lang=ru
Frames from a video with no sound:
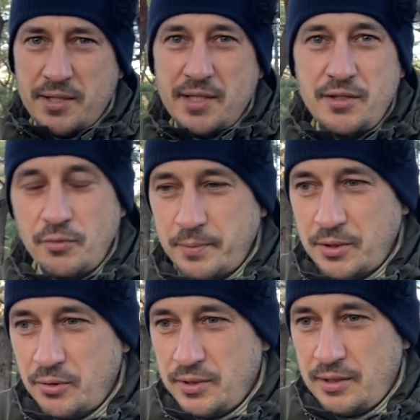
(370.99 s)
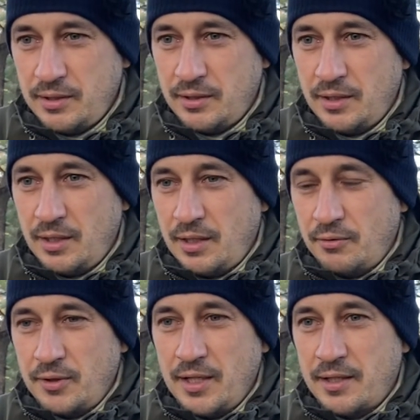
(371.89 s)
Кстати, в походе
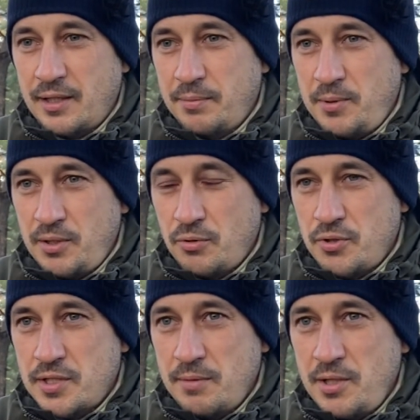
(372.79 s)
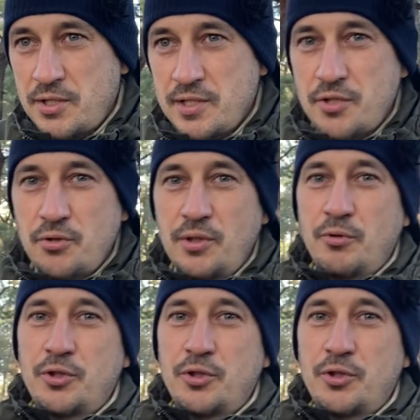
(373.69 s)
в горах пить хочется меньше за счет того,